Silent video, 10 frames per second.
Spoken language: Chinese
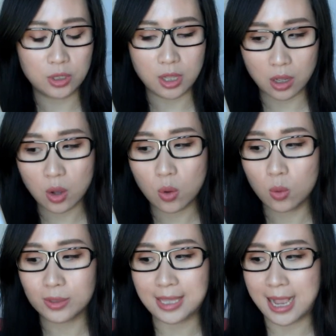能
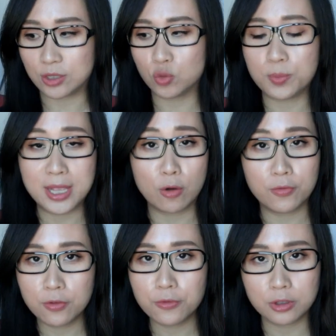够打出比较
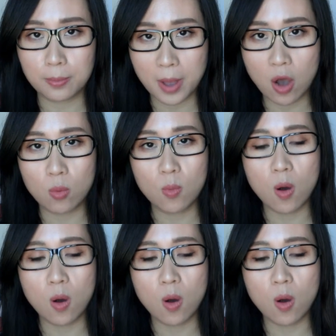丰富的泡沫。